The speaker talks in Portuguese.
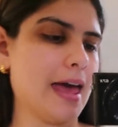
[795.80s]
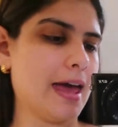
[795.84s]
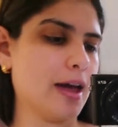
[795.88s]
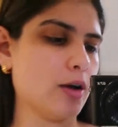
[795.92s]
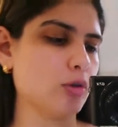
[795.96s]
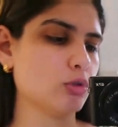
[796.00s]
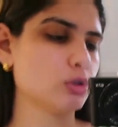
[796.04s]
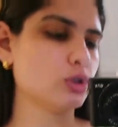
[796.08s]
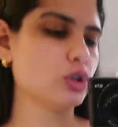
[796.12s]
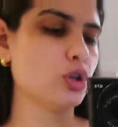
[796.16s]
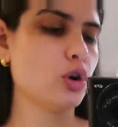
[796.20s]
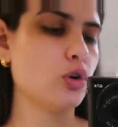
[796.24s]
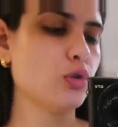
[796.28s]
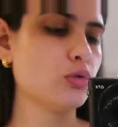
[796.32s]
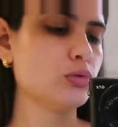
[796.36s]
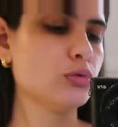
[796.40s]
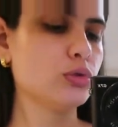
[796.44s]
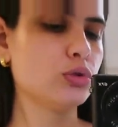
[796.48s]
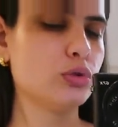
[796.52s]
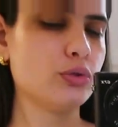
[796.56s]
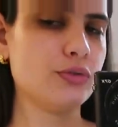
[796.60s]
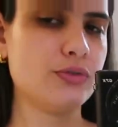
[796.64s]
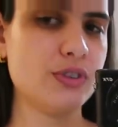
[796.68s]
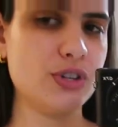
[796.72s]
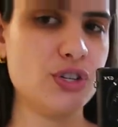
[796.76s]
É o tom
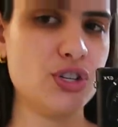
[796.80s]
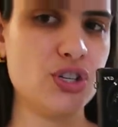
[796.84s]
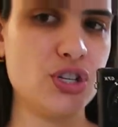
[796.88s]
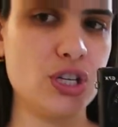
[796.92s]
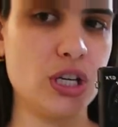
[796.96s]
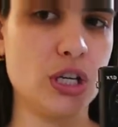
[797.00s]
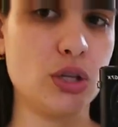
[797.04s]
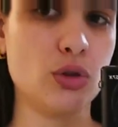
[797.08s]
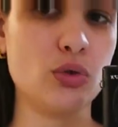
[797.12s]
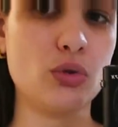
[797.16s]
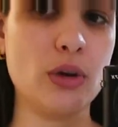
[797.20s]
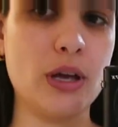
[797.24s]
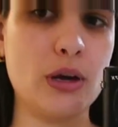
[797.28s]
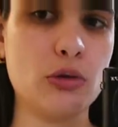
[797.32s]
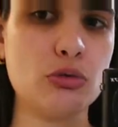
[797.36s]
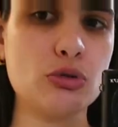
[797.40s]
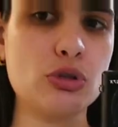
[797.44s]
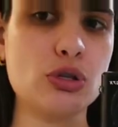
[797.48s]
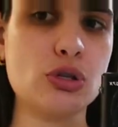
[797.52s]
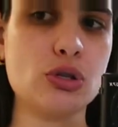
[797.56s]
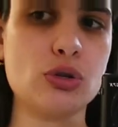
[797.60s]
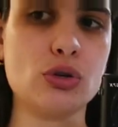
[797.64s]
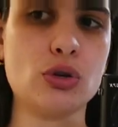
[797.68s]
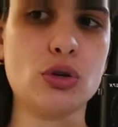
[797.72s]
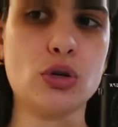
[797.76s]
do vestido. Eu
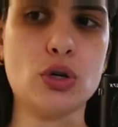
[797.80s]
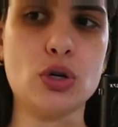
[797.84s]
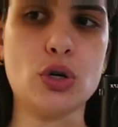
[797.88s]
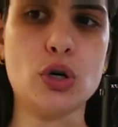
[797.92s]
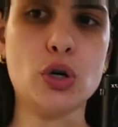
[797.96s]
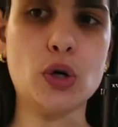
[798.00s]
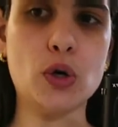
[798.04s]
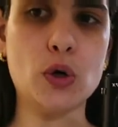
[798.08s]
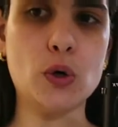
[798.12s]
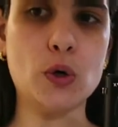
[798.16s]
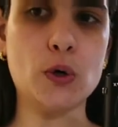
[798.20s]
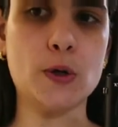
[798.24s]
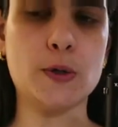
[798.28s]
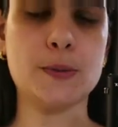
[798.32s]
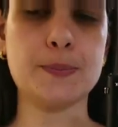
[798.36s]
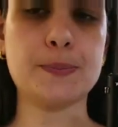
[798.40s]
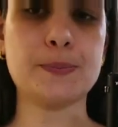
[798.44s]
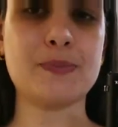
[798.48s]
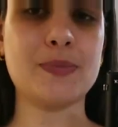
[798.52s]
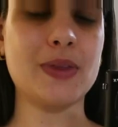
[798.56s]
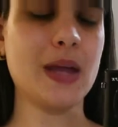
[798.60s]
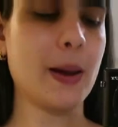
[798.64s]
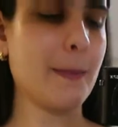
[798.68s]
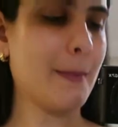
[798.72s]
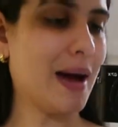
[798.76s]
sou
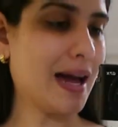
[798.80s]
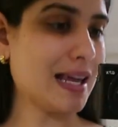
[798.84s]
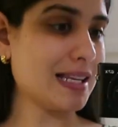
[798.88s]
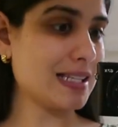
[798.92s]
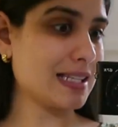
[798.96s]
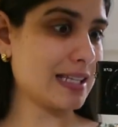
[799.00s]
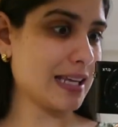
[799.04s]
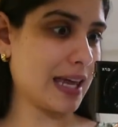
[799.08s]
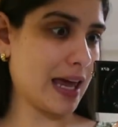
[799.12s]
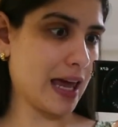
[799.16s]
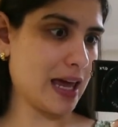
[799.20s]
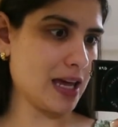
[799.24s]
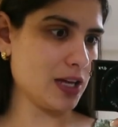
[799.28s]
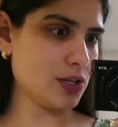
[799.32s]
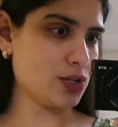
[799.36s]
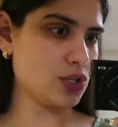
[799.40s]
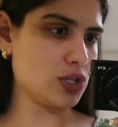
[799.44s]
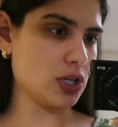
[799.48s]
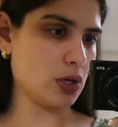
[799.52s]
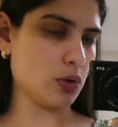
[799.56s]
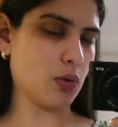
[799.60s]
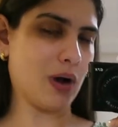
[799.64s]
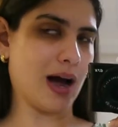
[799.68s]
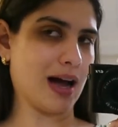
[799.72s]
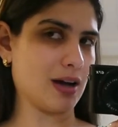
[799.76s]
mais
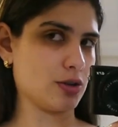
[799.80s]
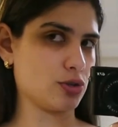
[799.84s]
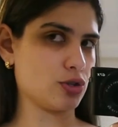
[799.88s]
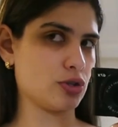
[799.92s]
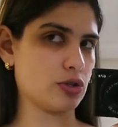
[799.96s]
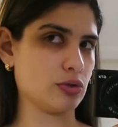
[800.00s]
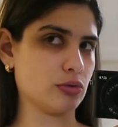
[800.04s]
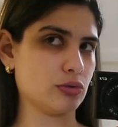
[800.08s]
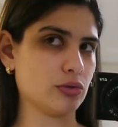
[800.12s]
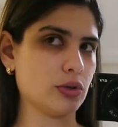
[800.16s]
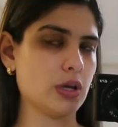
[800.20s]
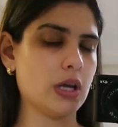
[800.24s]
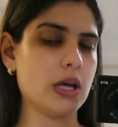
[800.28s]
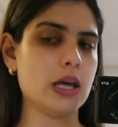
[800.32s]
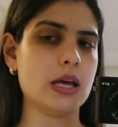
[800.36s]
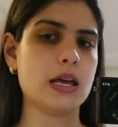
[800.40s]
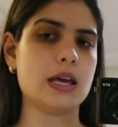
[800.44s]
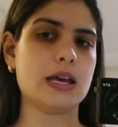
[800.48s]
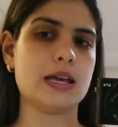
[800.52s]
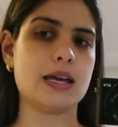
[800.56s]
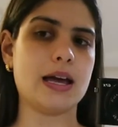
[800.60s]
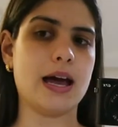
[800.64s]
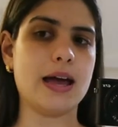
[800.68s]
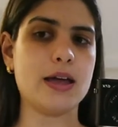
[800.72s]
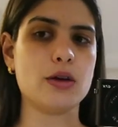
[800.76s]
quente, eu acho.
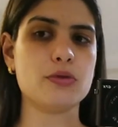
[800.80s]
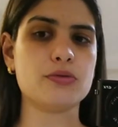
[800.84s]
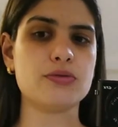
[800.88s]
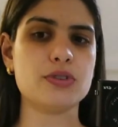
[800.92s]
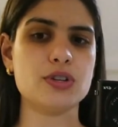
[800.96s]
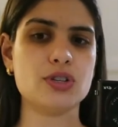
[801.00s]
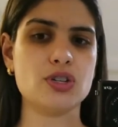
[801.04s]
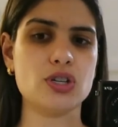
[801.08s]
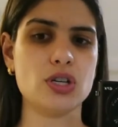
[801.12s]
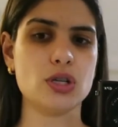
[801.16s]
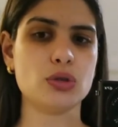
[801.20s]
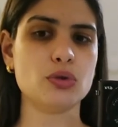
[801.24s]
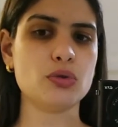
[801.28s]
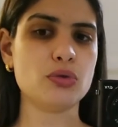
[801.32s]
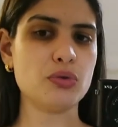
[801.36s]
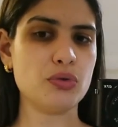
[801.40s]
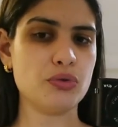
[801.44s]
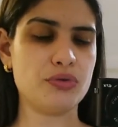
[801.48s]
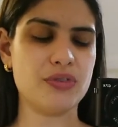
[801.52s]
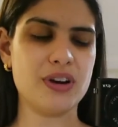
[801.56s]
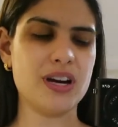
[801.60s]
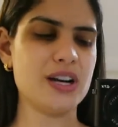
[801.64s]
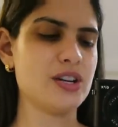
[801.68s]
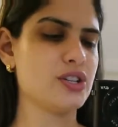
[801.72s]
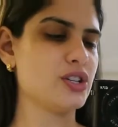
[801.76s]
E aí o vestido no
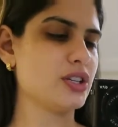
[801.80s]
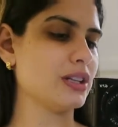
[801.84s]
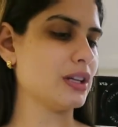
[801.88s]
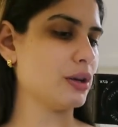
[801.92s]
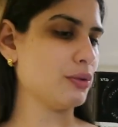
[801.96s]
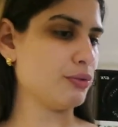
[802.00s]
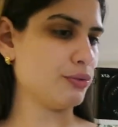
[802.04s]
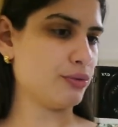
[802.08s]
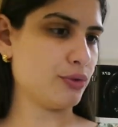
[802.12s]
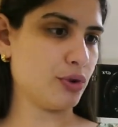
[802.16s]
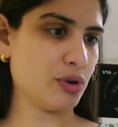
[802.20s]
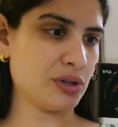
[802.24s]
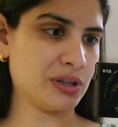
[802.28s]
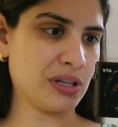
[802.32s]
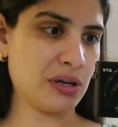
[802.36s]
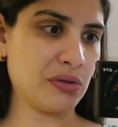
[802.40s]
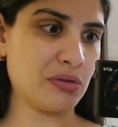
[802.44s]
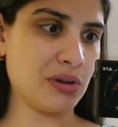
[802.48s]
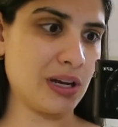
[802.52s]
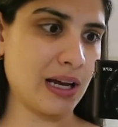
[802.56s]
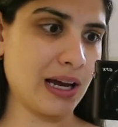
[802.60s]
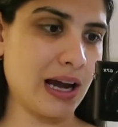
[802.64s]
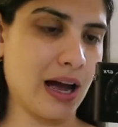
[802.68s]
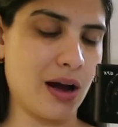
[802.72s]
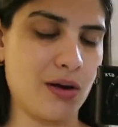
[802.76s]
verde não ficou
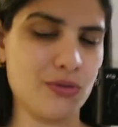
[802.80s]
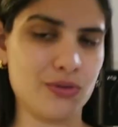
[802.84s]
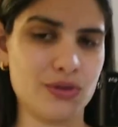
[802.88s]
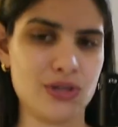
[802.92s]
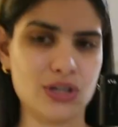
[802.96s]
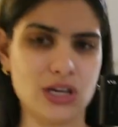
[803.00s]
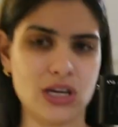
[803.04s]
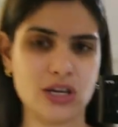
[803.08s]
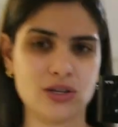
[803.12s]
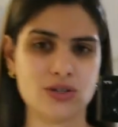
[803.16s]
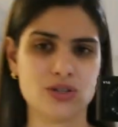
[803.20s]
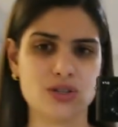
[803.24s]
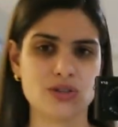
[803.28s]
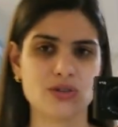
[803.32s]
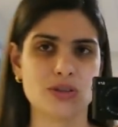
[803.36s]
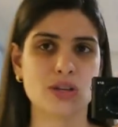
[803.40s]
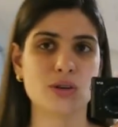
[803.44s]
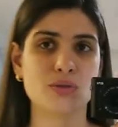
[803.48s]
tão legal, gente.